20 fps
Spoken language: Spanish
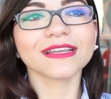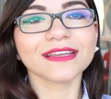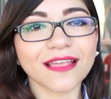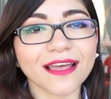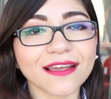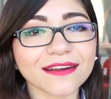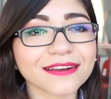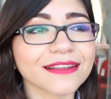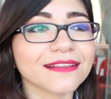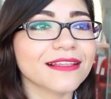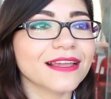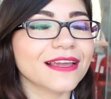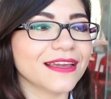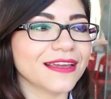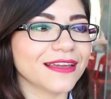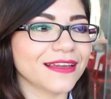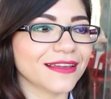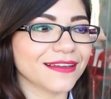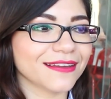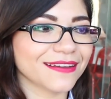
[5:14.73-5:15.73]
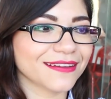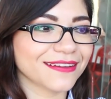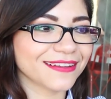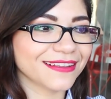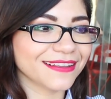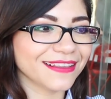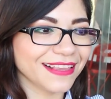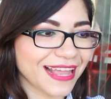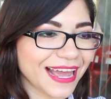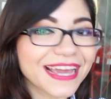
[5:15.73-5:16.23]
Darle
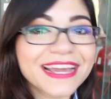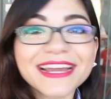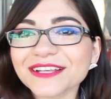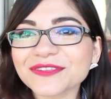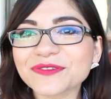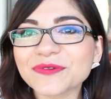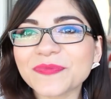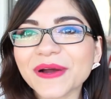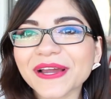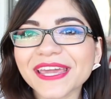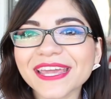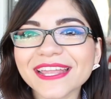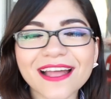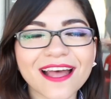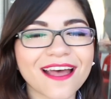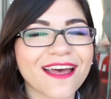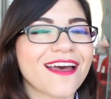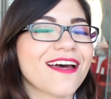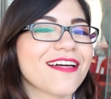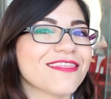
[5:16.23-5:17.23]
like a su página,